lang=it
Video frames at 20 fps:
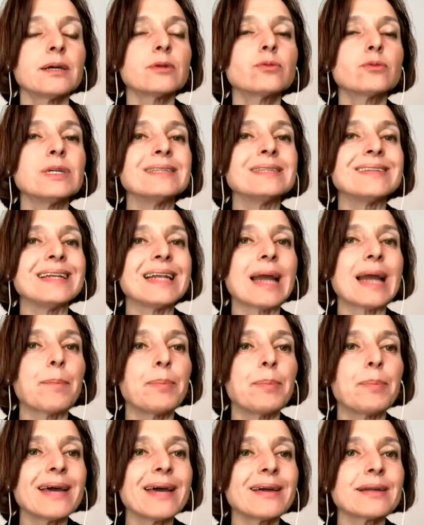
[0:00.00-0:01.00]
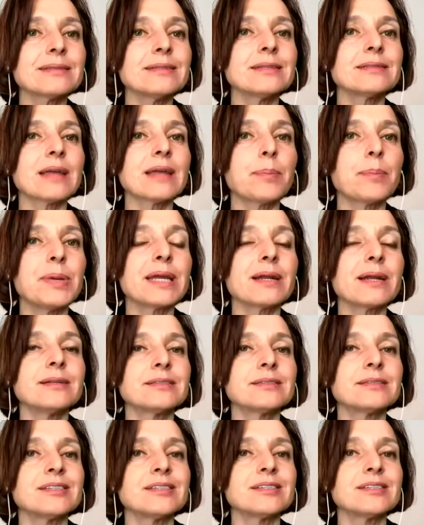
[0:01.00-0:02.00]
quindi la perdita per il
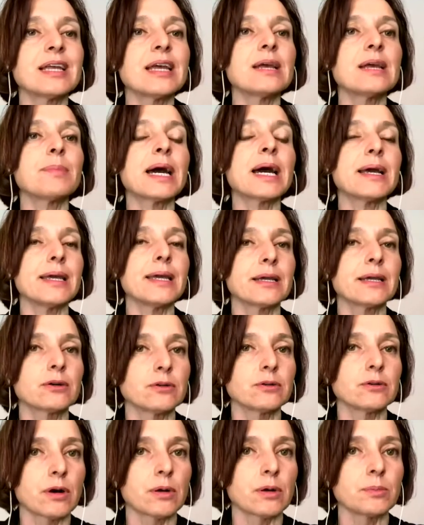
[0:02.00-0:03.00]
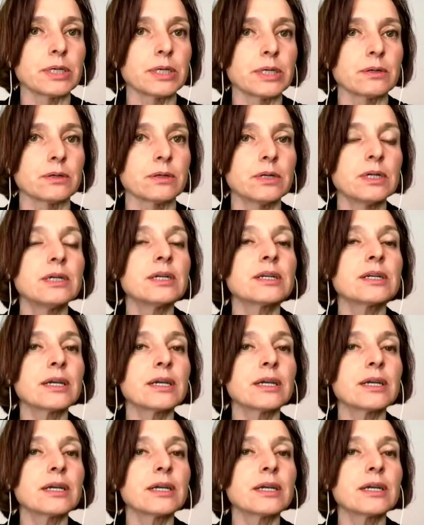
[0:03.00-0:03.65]
sistema economico